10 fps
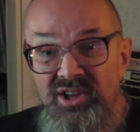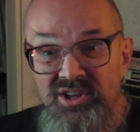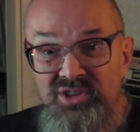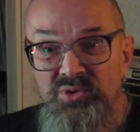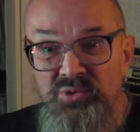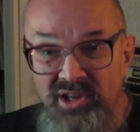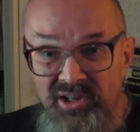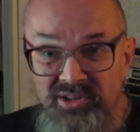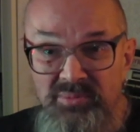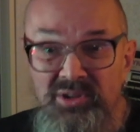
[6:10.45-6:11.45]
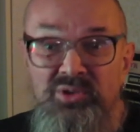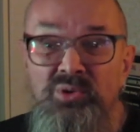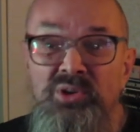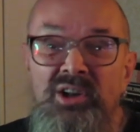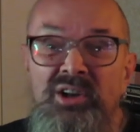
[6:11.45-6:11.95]
и с ударными,
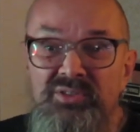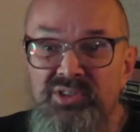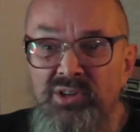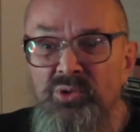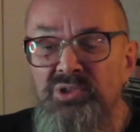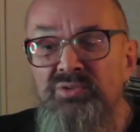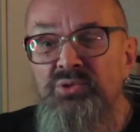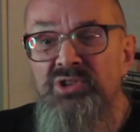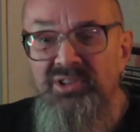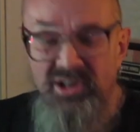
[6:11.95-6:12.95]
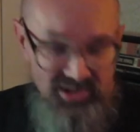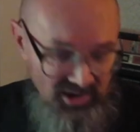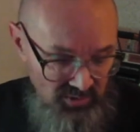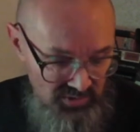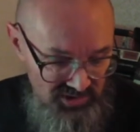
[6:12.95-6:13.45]
но все равно они звучат как
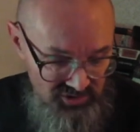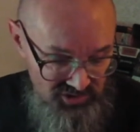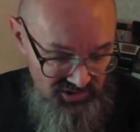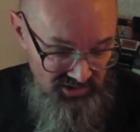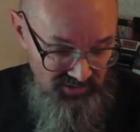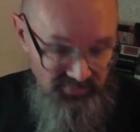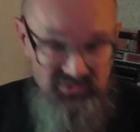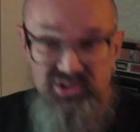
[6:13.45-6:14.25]
акустические.